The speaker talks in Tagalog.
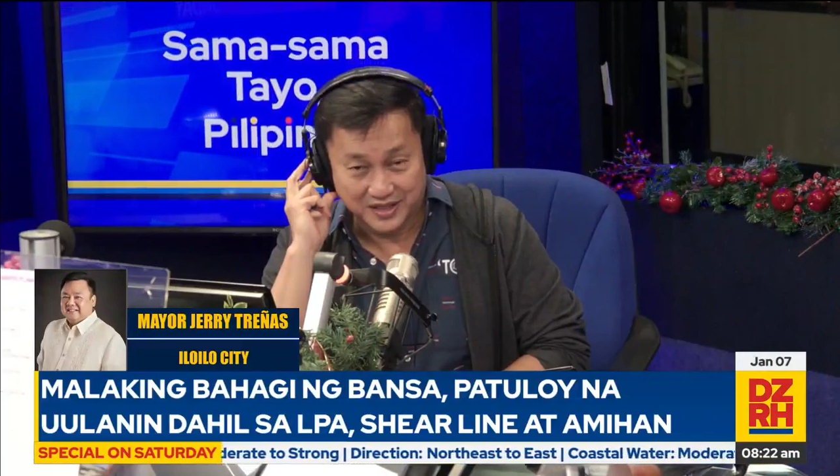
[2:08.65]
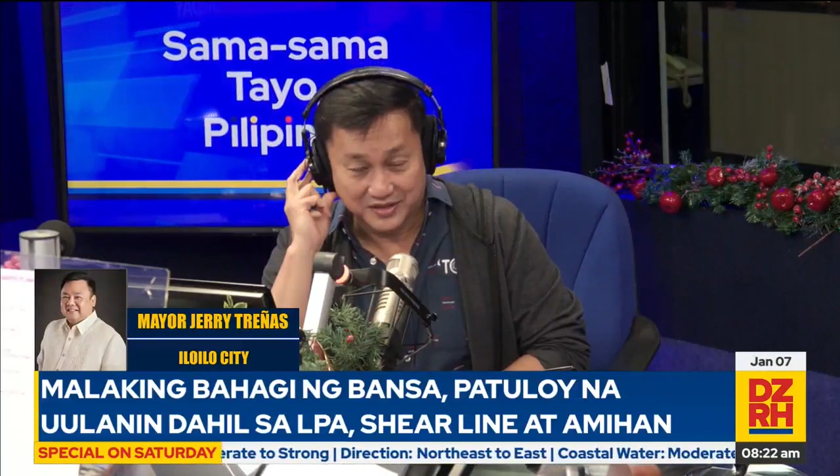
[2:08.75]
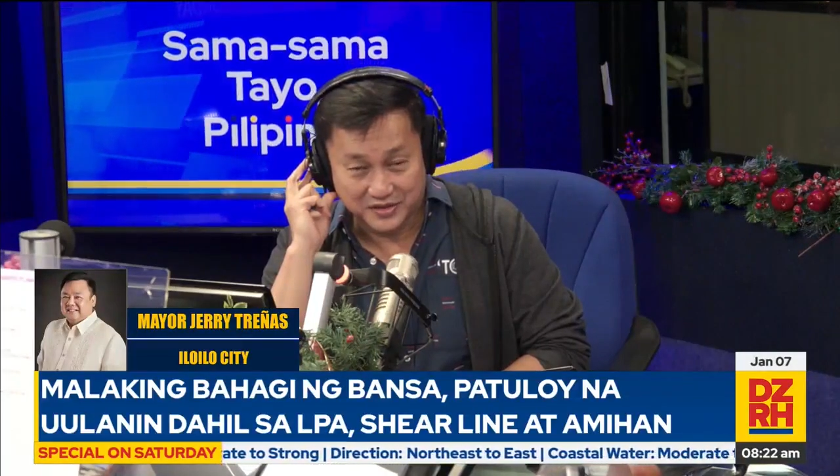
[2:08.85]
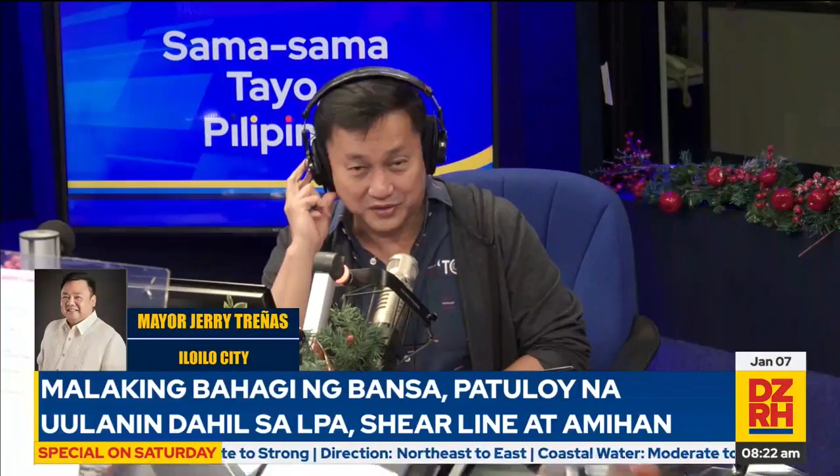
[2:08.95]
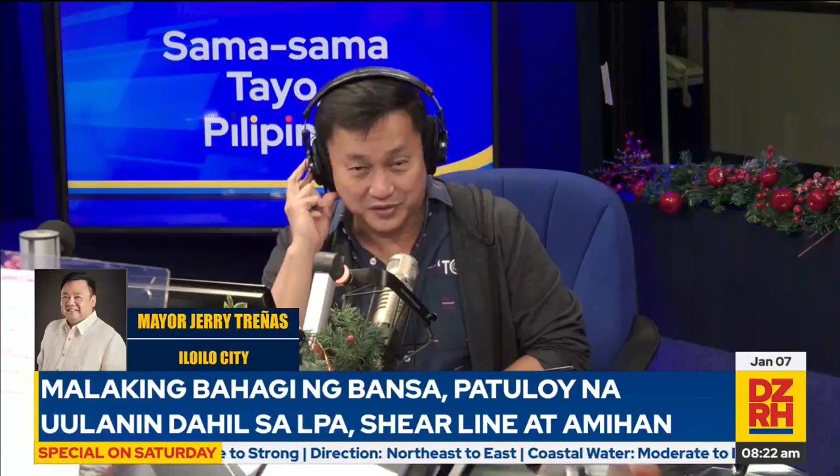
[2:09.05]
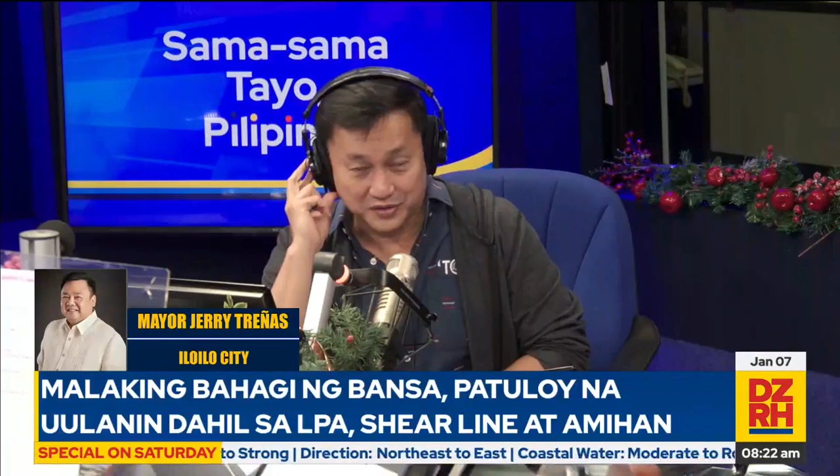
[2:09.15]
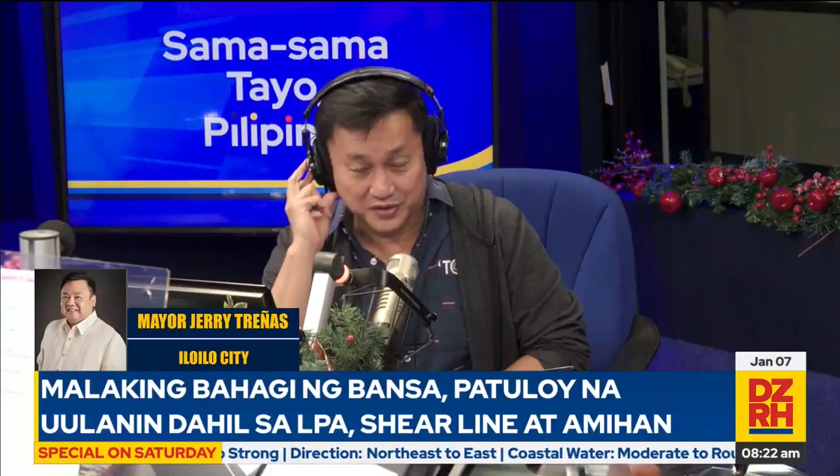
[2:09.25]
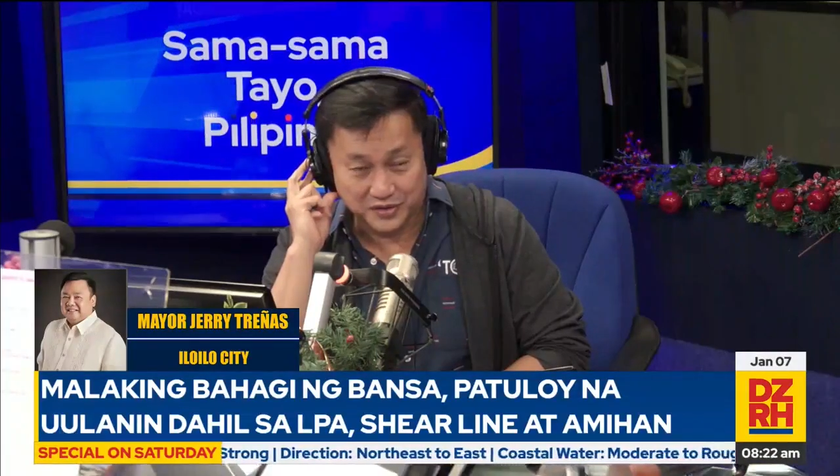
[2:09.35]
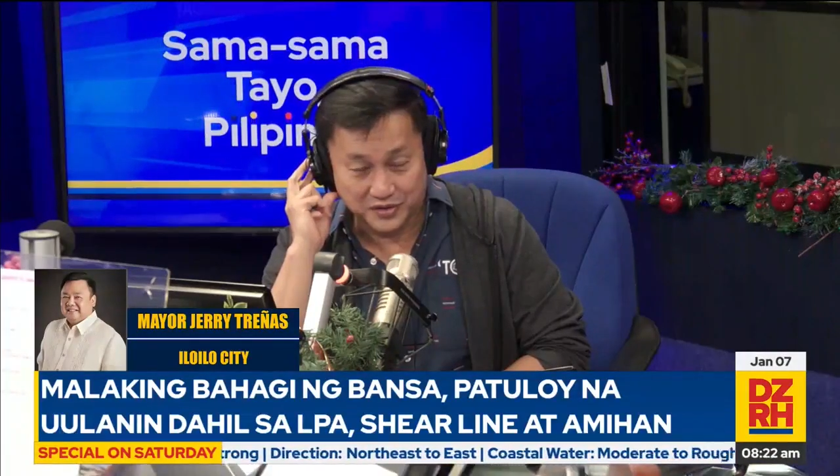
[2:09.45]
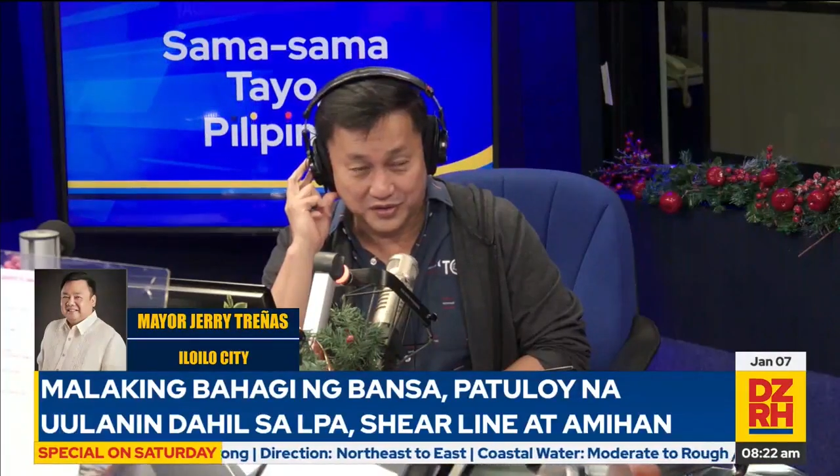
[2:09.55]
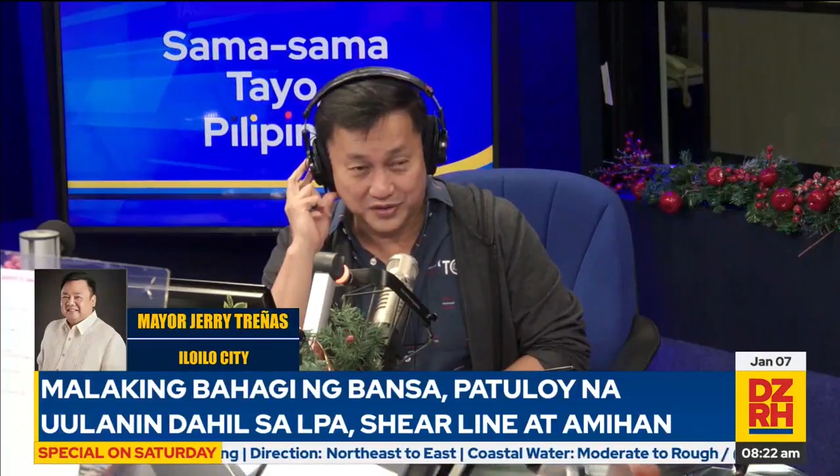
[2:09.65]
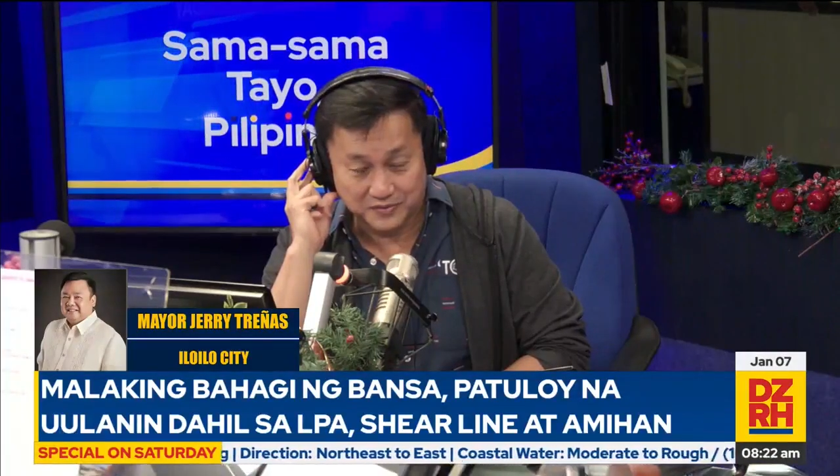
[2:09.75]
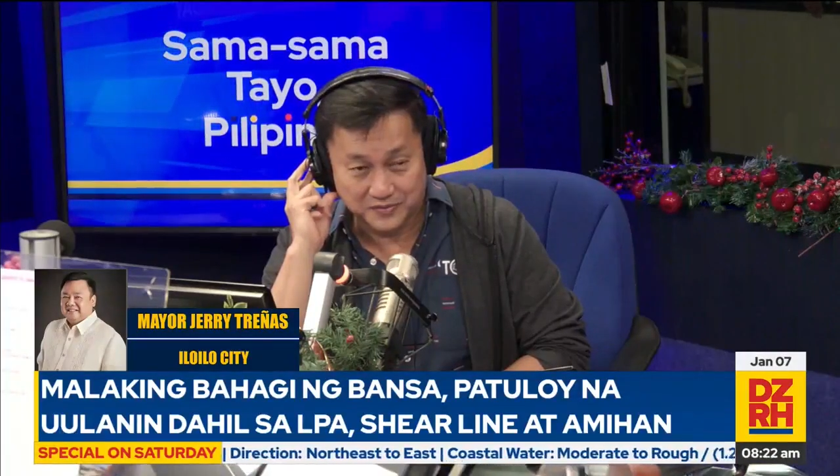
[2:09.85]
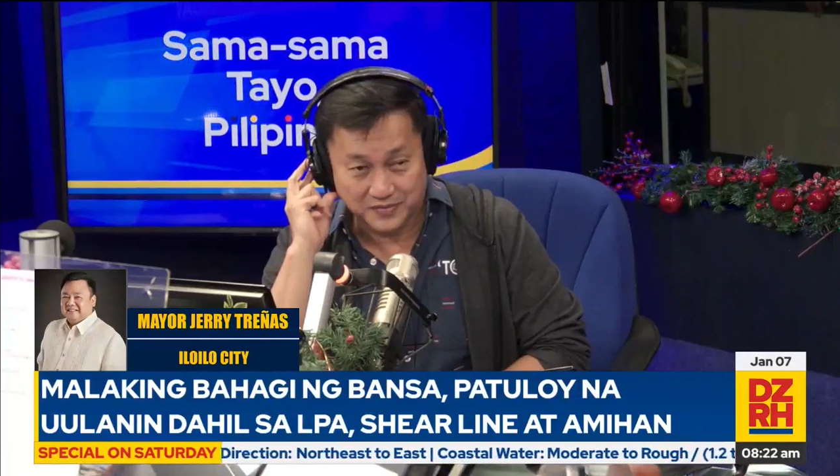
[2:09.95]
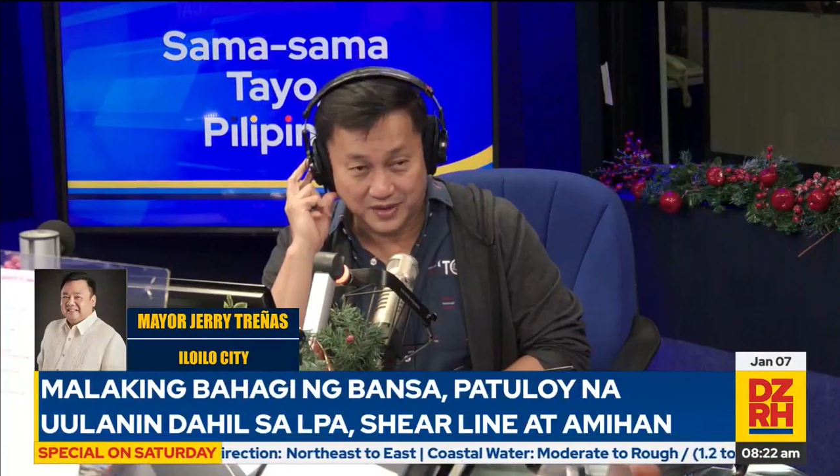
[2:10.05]
siguro
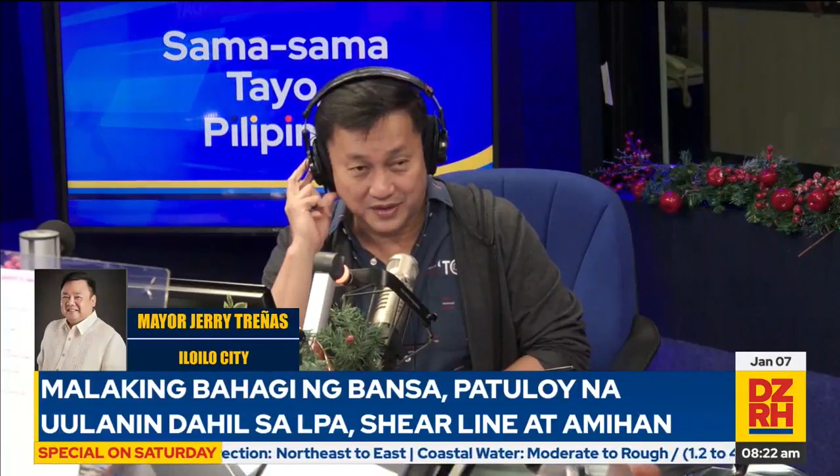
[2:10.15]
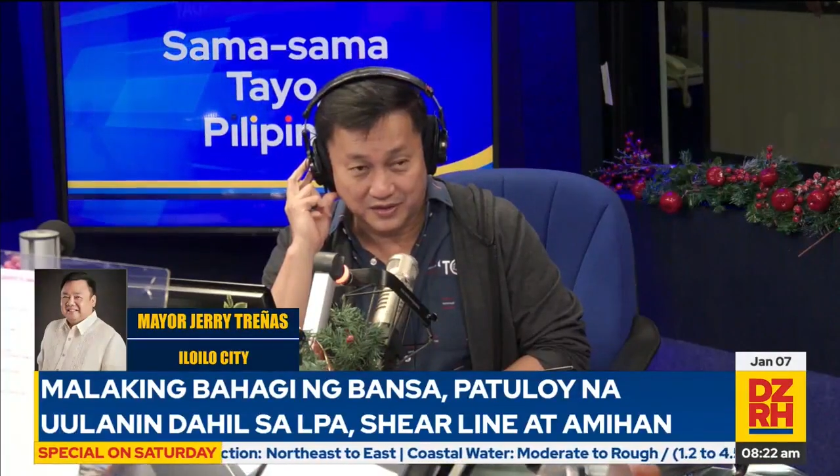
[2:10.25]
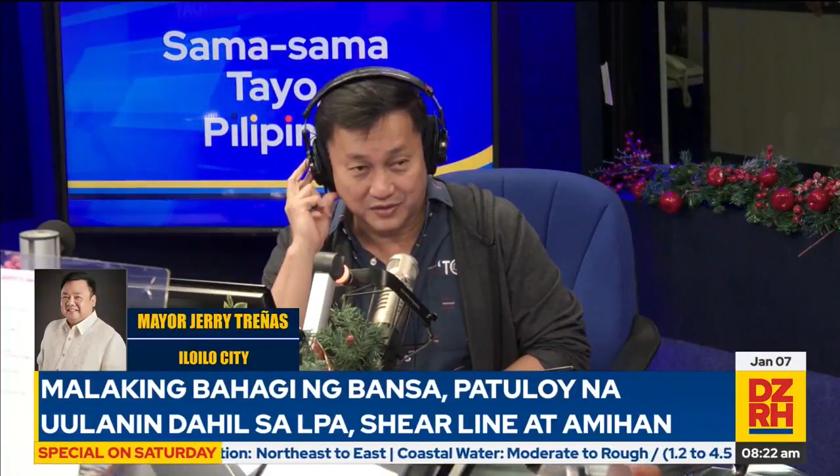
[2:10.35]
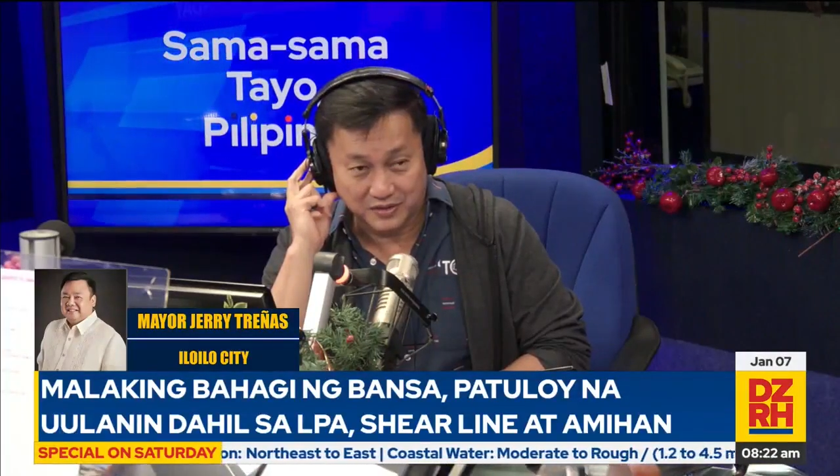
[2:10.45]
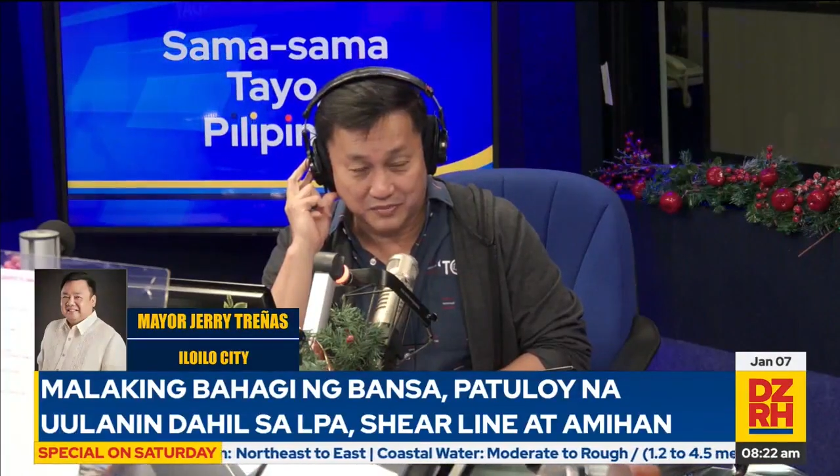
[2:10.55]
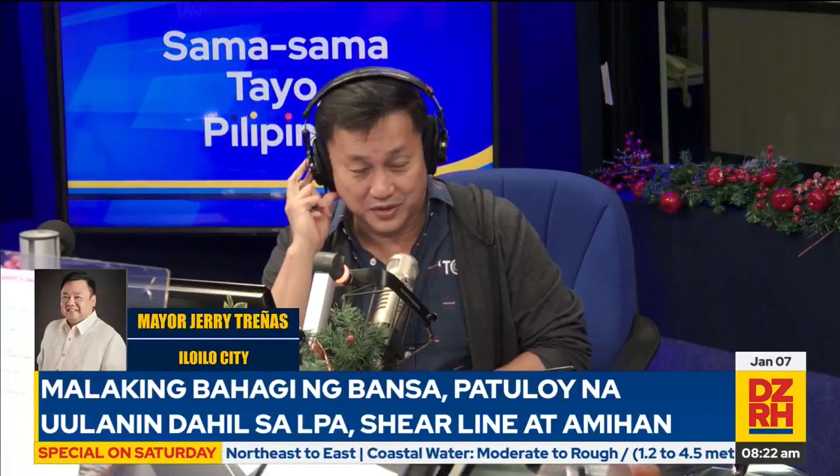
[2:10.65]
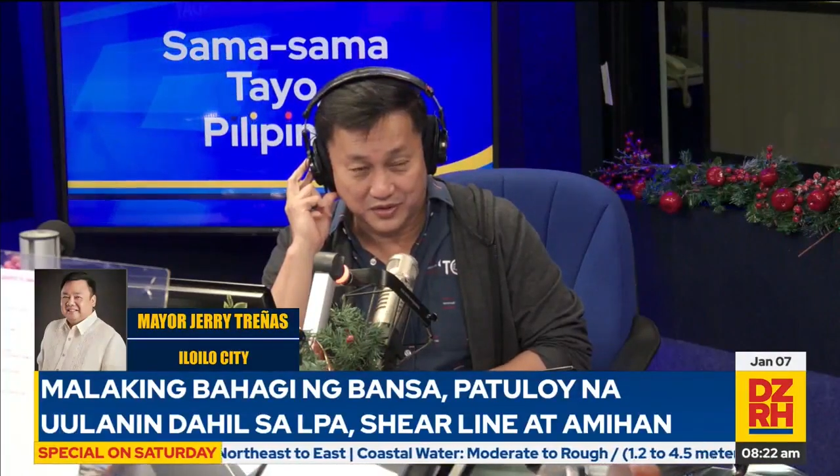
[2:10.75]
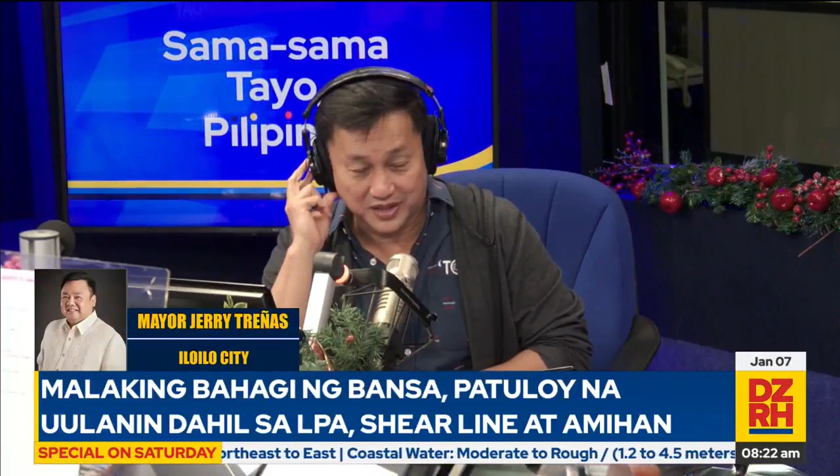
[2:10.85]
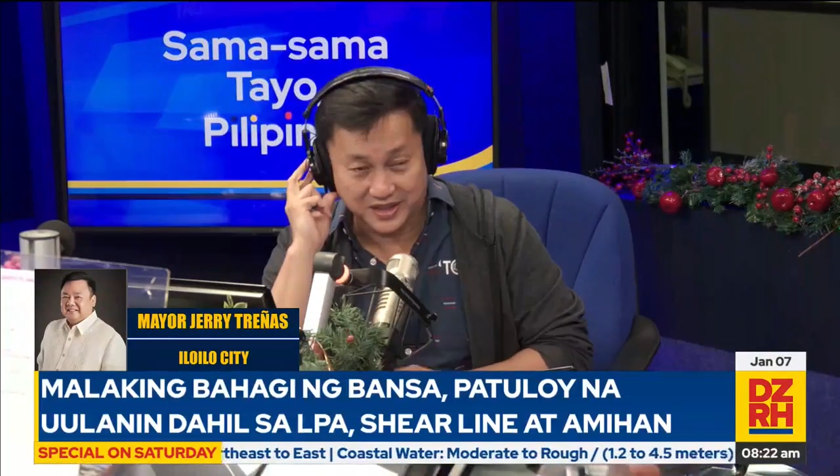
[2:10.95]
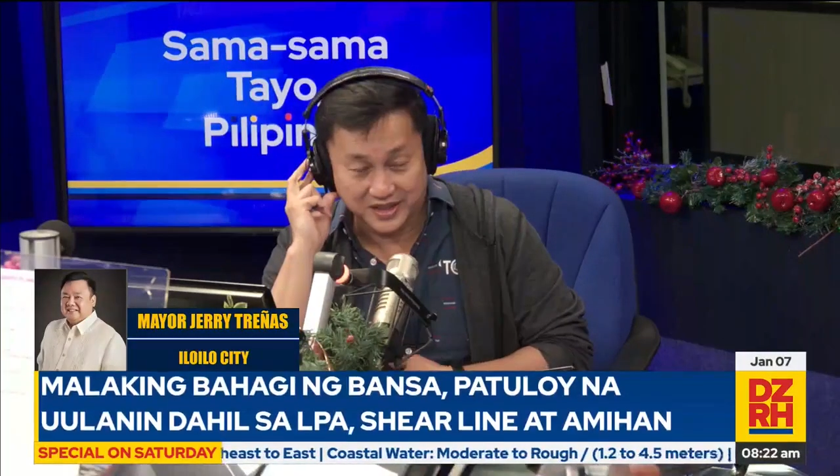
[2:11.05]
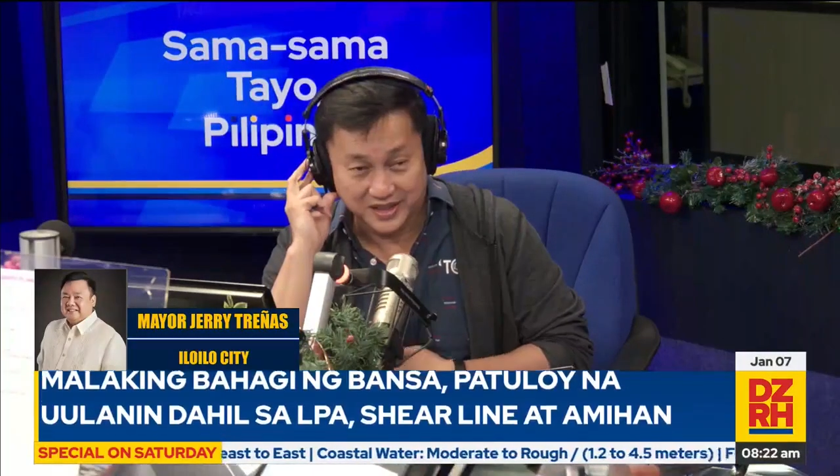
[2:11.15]
on ano a broader